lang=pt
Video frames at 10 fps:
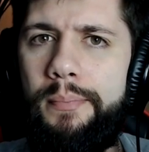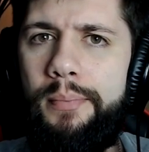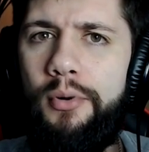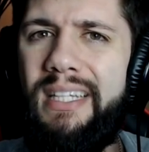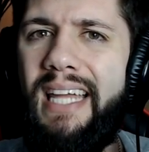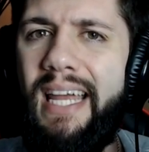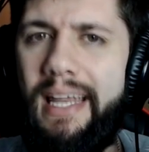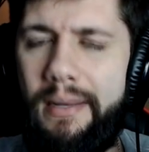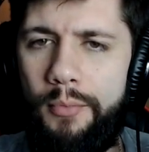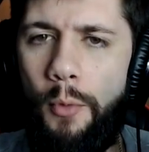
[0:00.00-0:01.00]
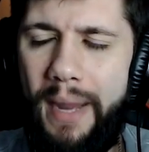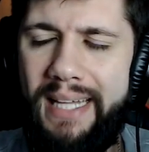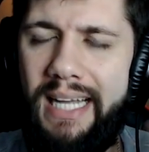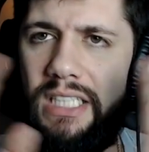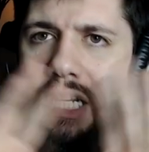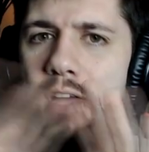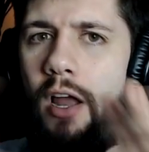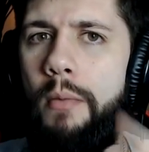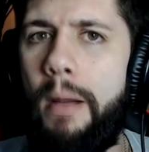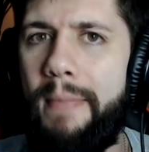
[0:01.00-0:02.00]
poder. O pai dela achava que
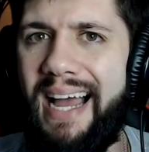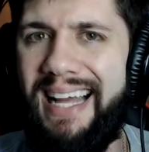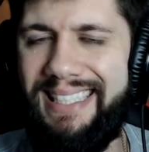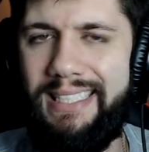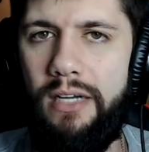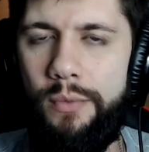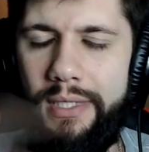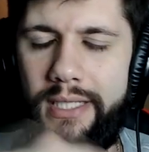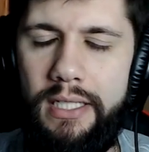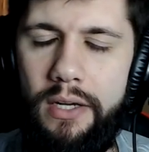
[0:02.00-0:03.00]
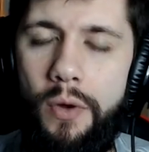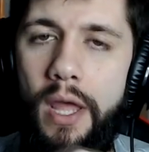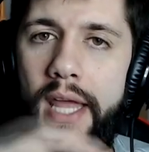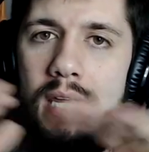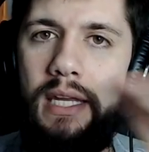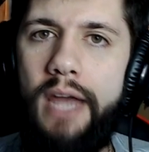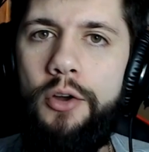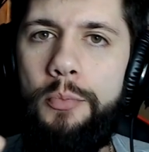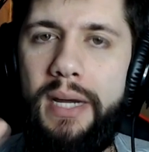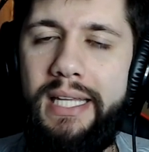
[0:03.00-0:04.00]
era uma aberração, entendeu? E aí
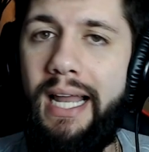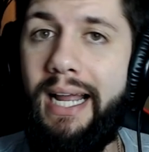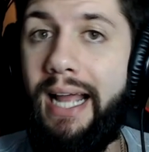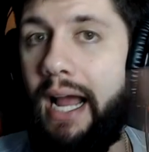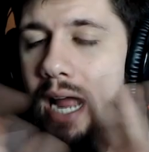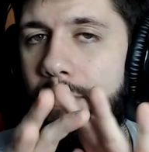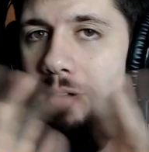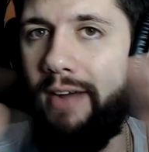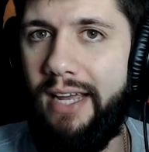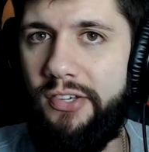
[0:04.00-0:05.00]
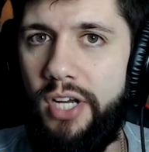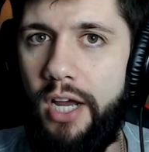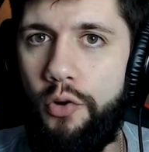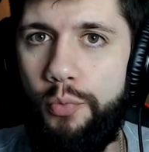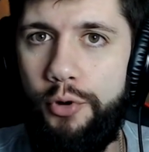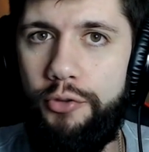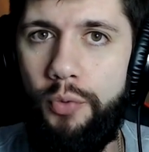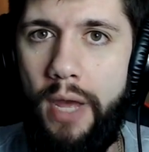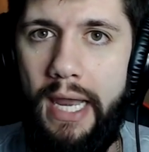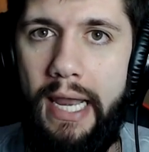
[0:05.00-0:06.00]
o pai dela acabava castigando
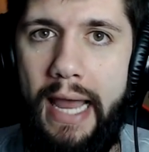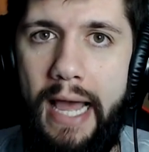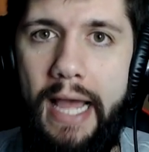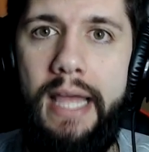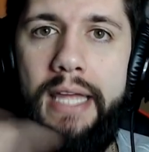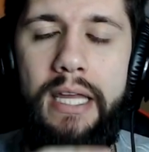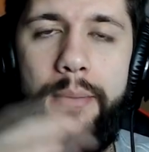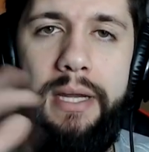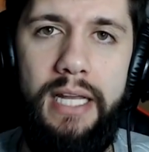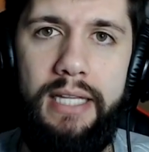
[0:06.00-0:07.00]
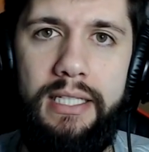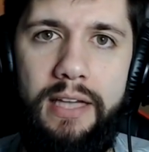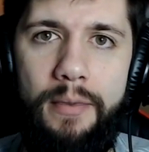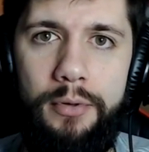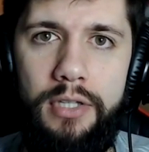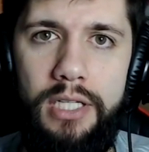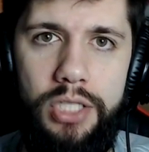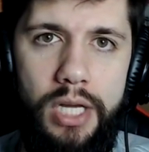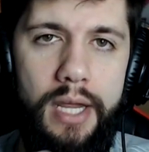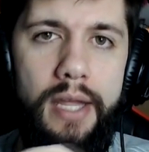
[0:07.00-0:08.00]
muito ela lá e a mãe dela tentava
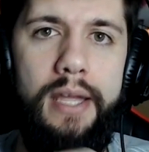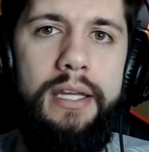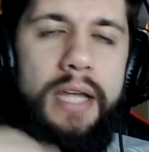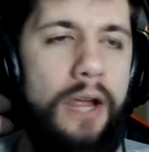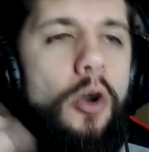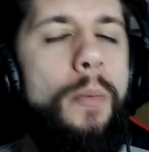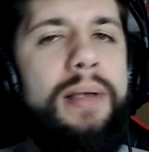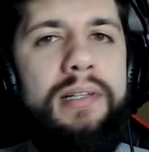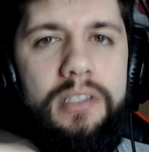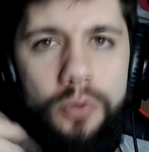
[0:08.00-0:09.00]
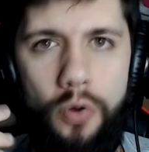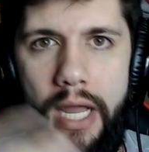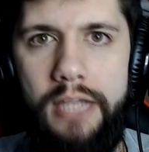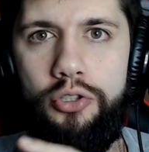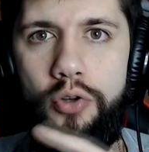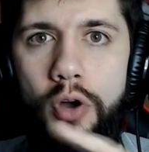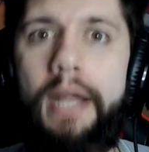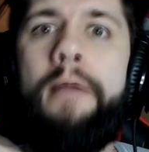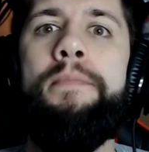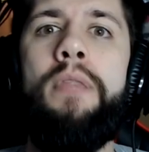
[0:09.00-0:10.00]
proteger. E aí começa a desenrolar a
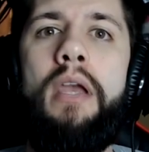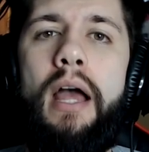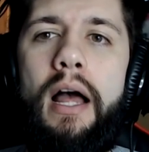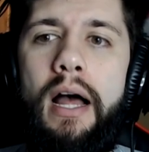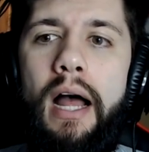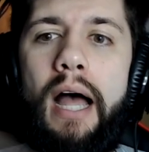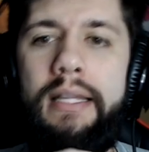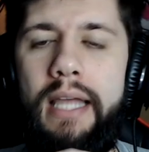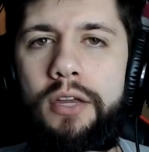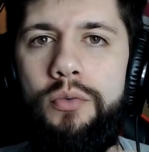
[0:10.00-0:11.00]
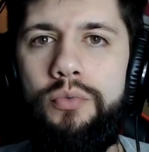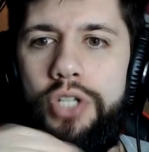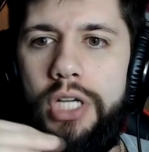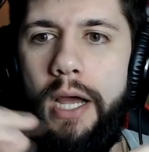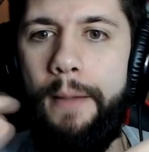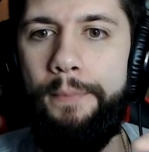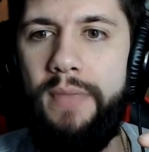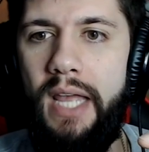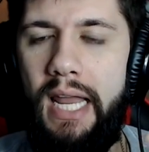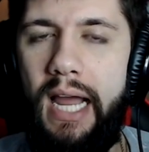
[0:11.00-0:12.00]
história ah, até que um dia
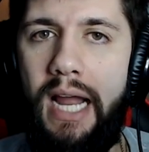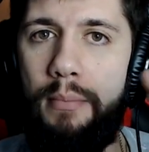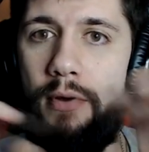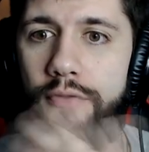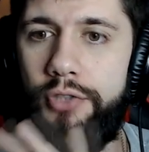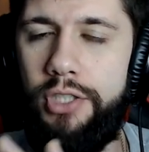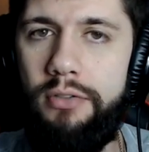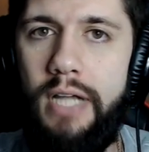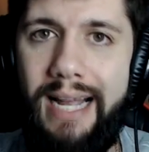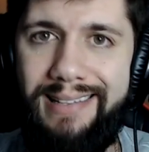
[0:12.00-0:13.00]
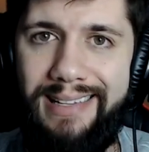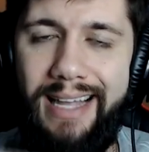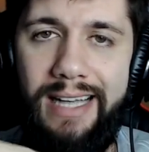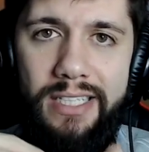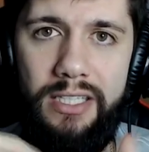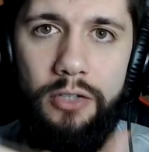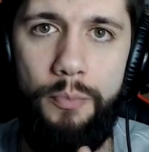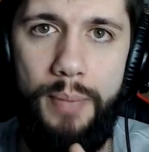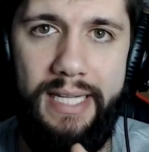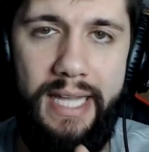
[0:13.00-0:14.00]
ela acaba fugindo da casa dela de tanto o
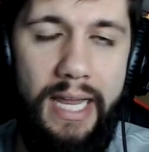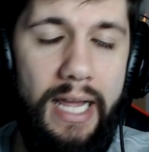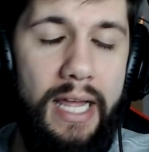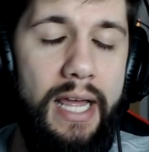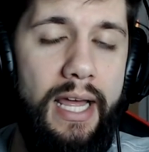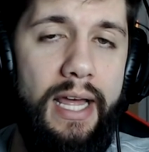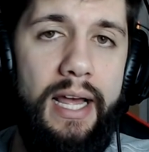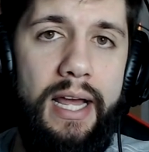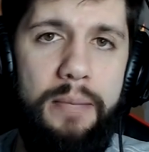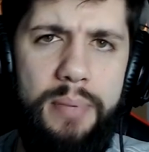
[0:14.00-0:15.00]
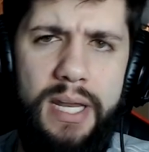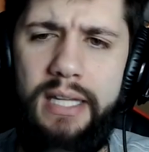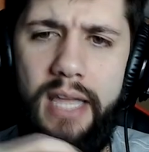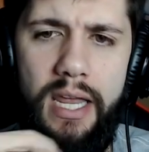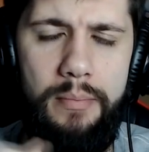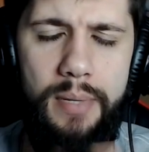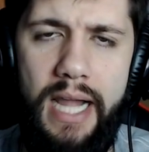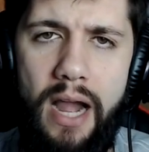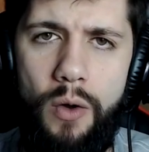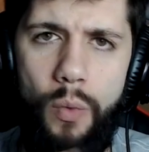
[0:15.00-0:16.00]
pai dela eh, repreender e
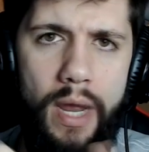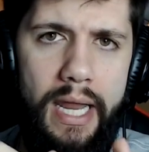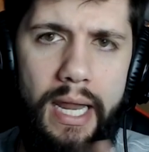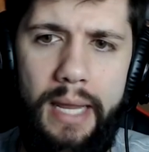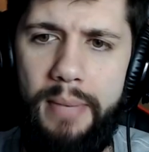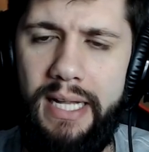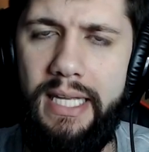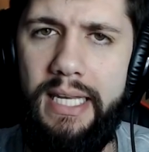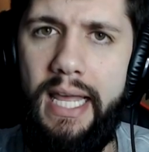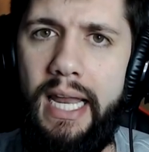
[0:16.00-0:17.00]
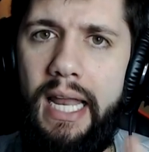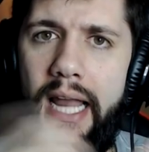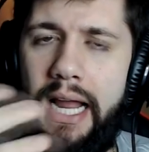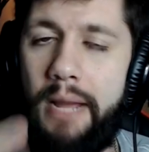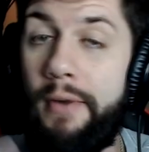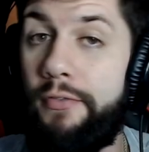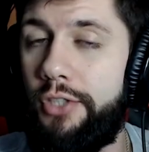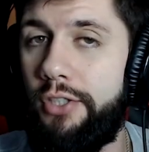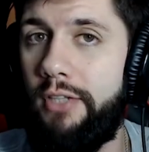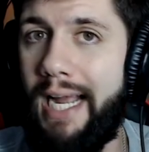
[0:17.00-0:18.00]
brigar com ela e bater nela. Ela acaba
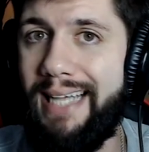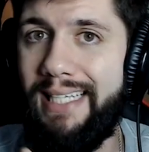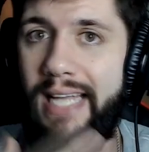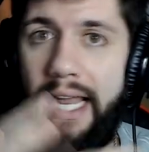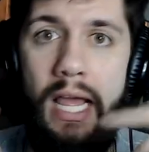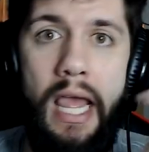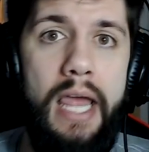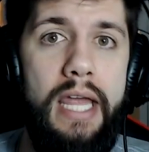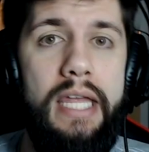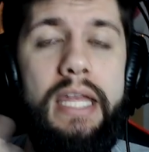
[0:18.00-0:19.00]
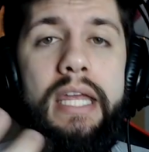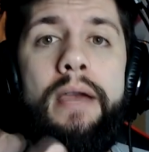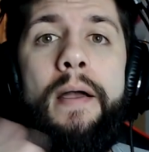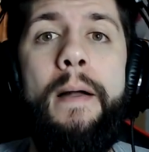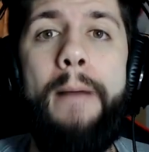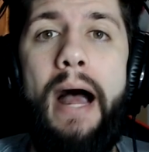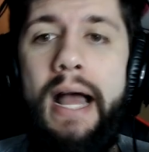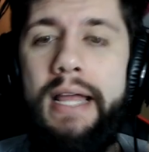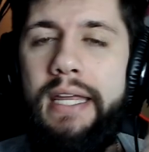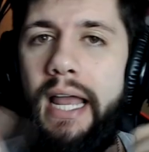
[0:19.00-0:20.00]
fugindo da casa dela e
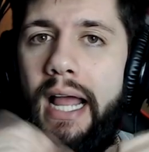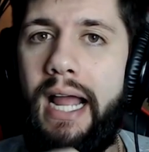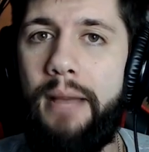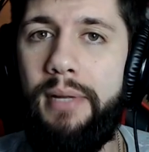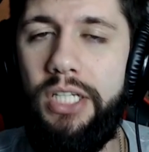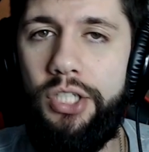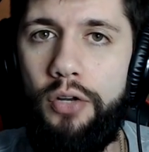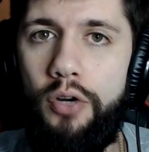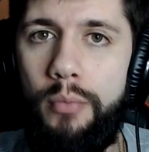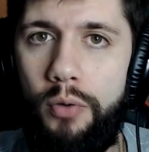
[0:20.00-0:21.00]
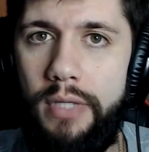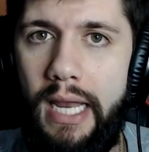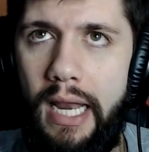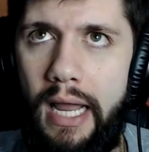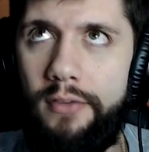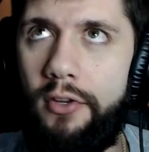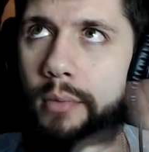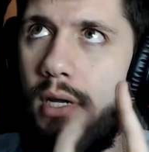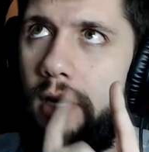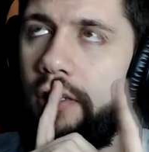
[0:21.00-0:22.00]
Aí ela acaba deixando o irmão dela lá. Se eu não
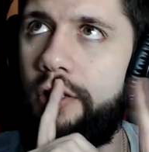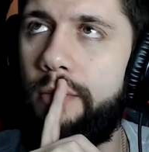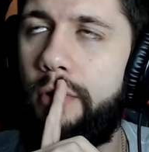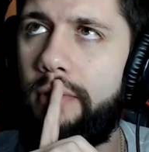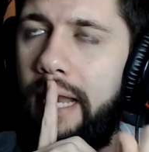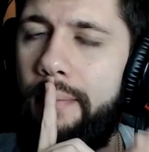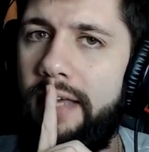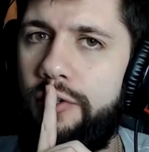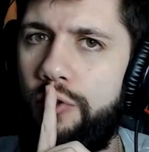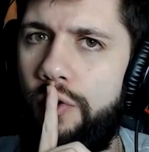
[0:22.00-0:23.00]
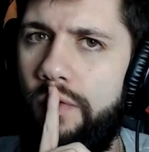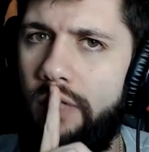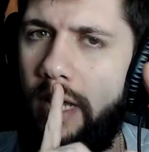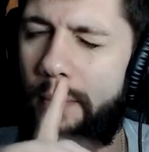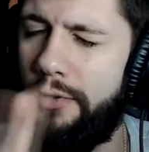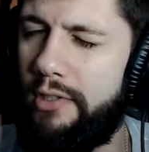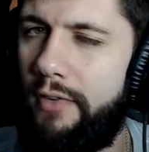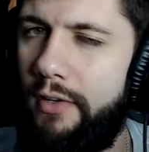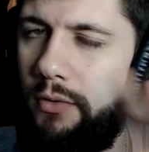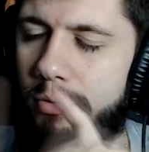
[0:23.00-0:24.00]
me engano, acho que o irmão dela é mais novo, tá? Posso estar tá
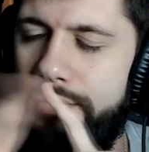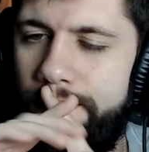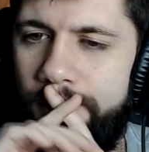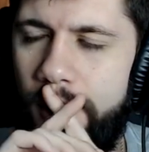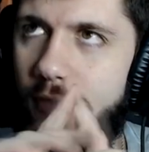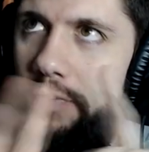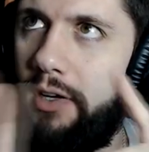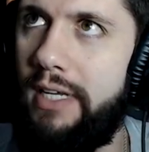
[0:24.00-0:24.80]
falando, posso tá falando